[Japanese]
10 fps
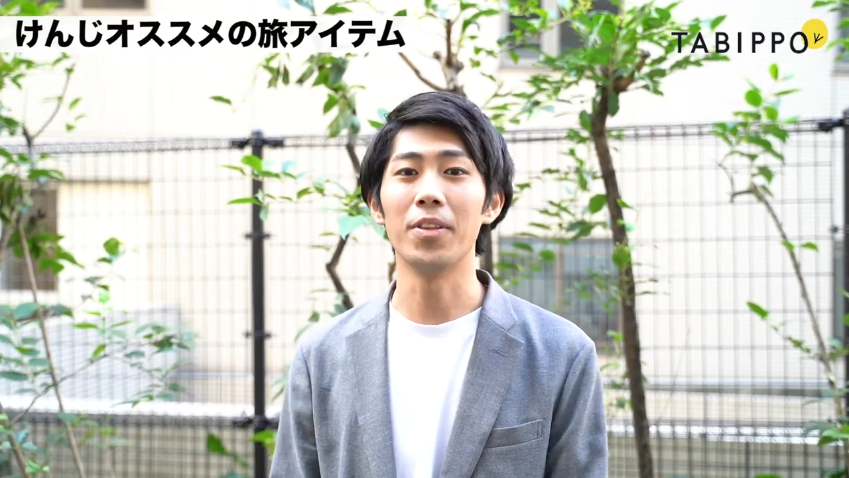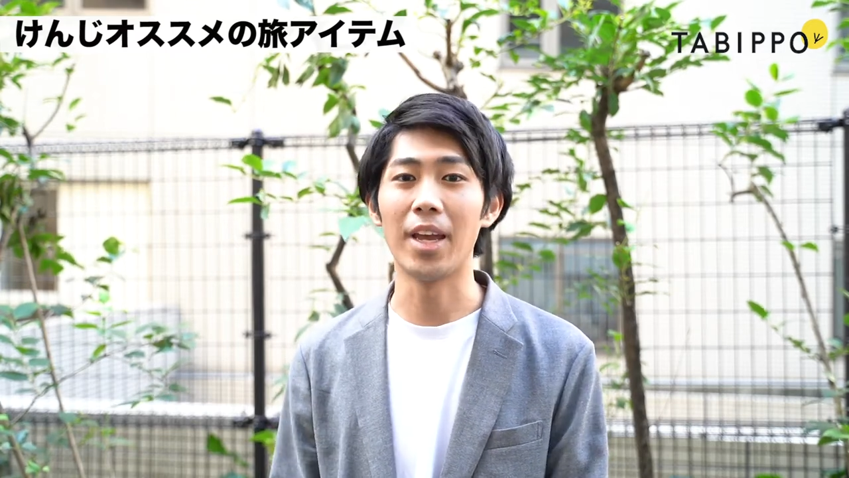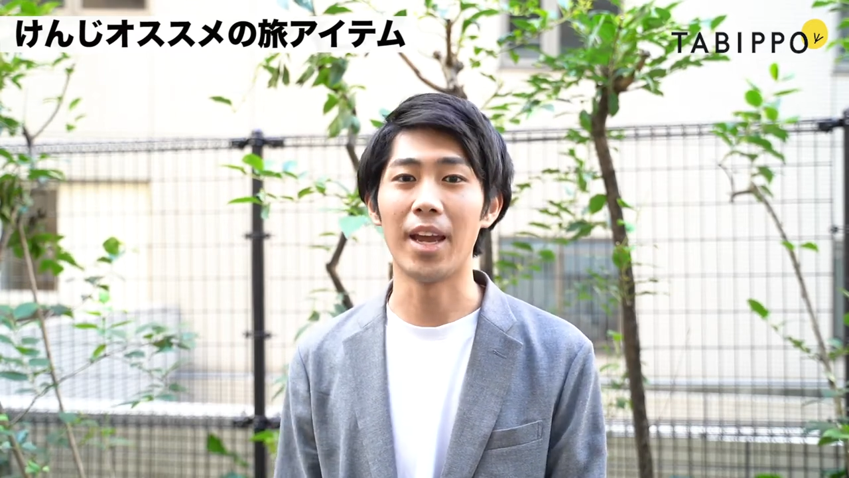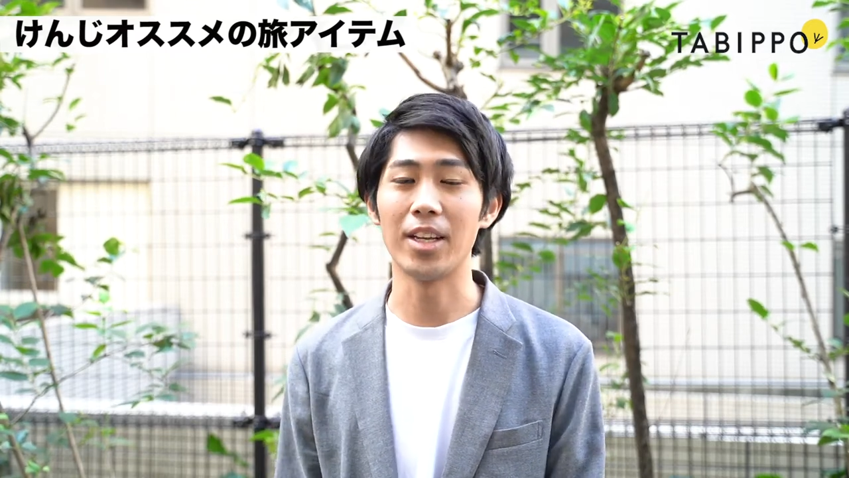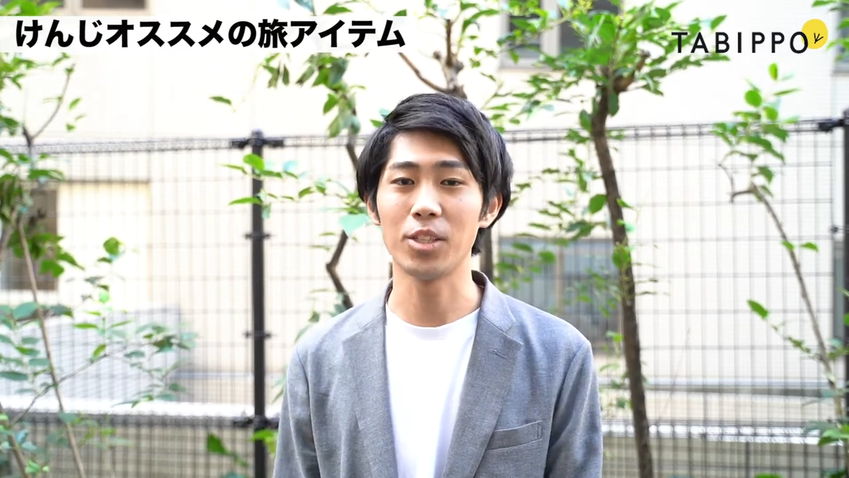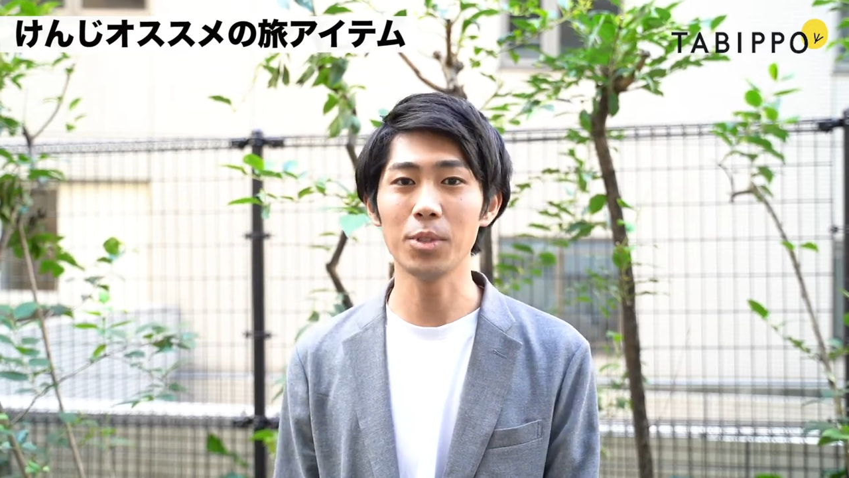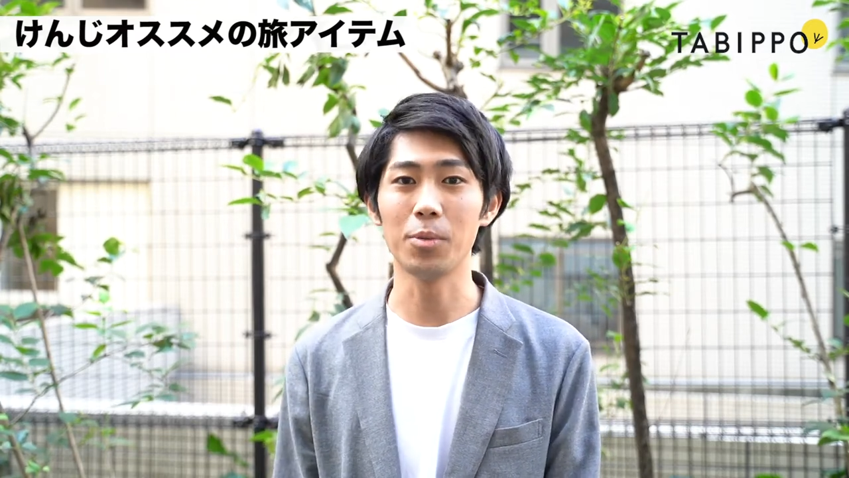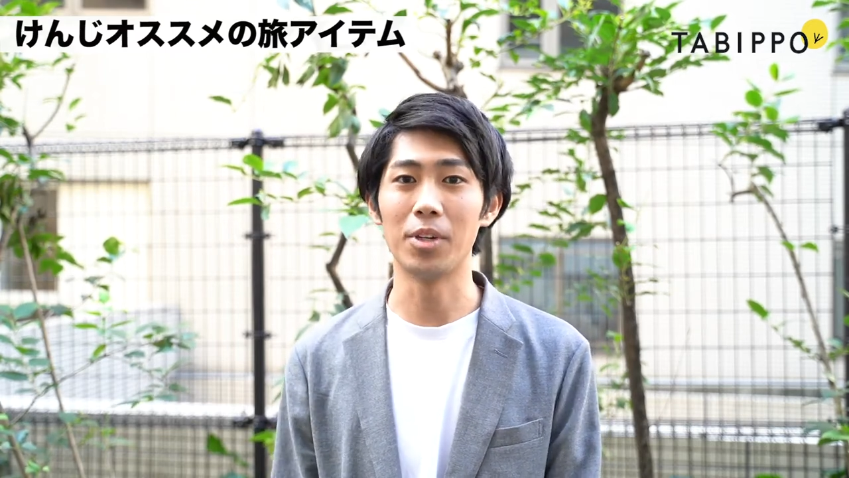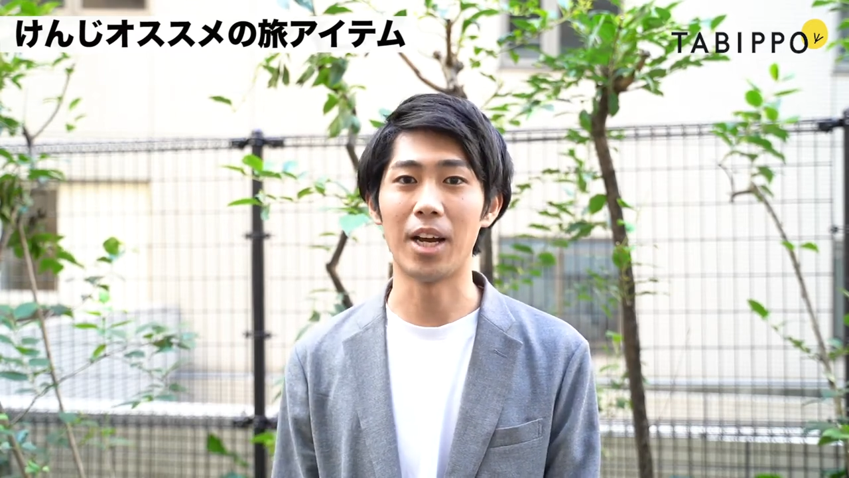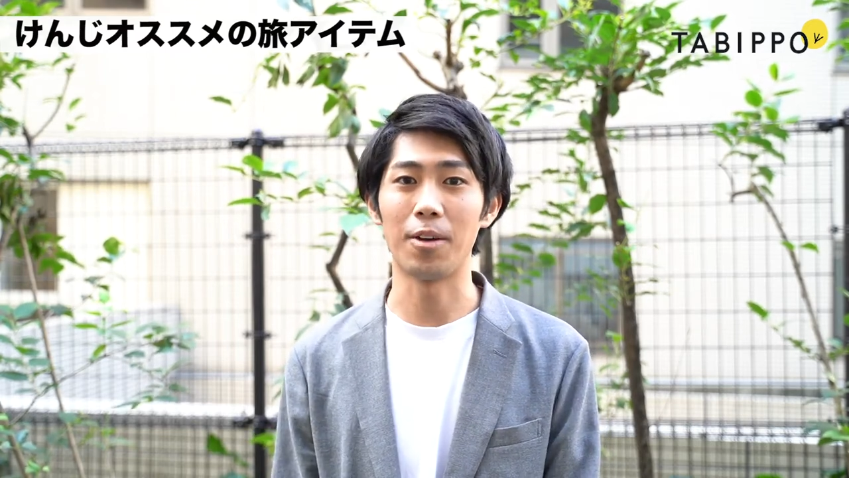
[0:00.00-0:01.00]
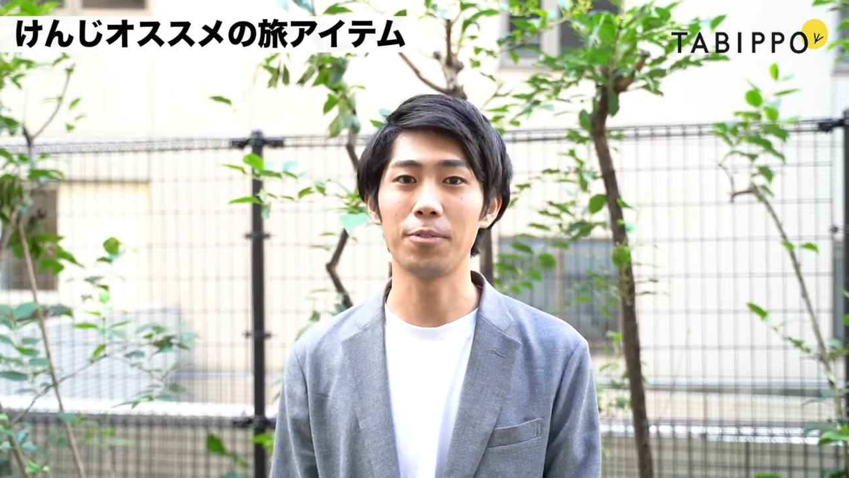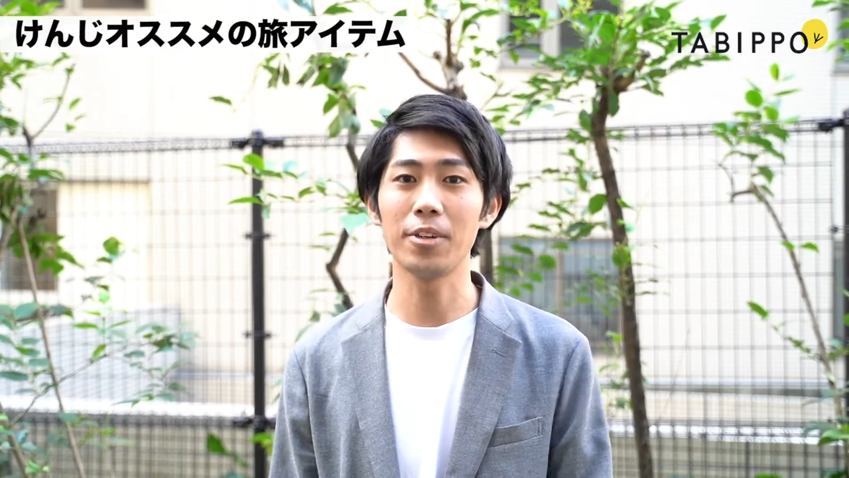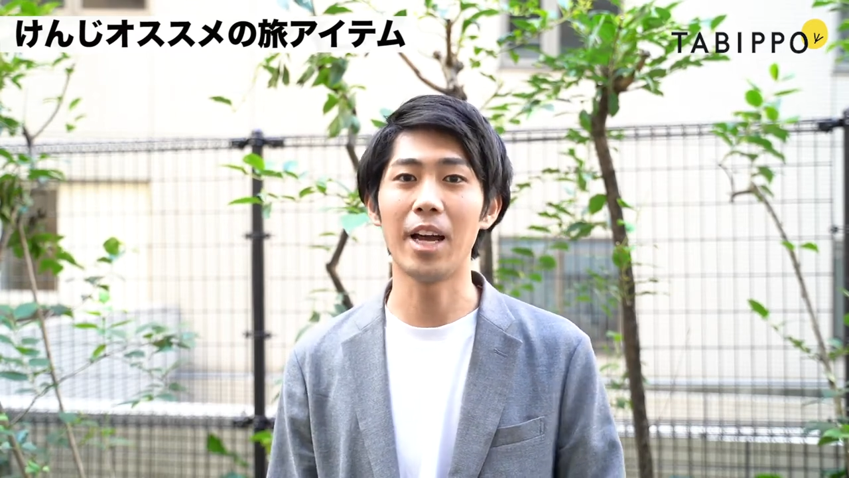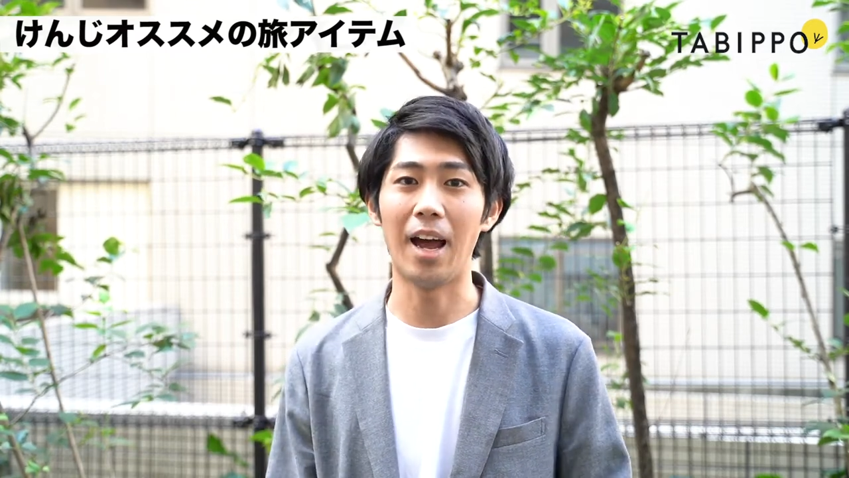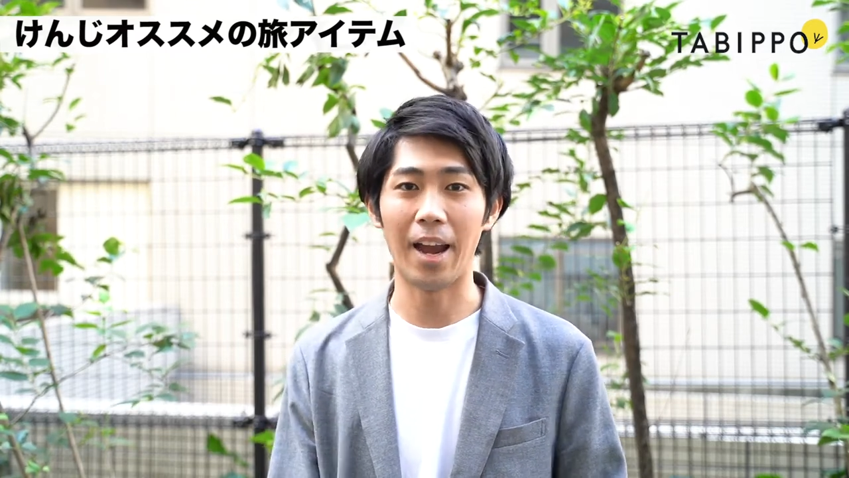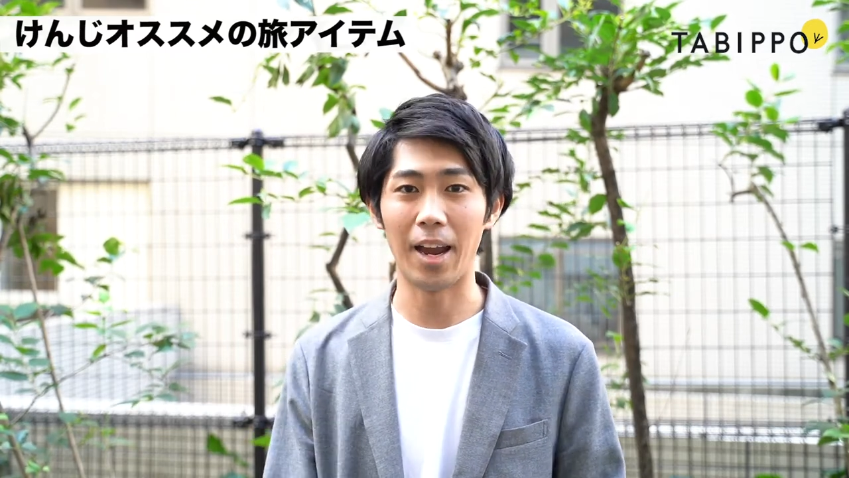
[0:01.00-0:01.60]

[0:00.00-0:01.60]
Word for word: んでそもそもなんか服が、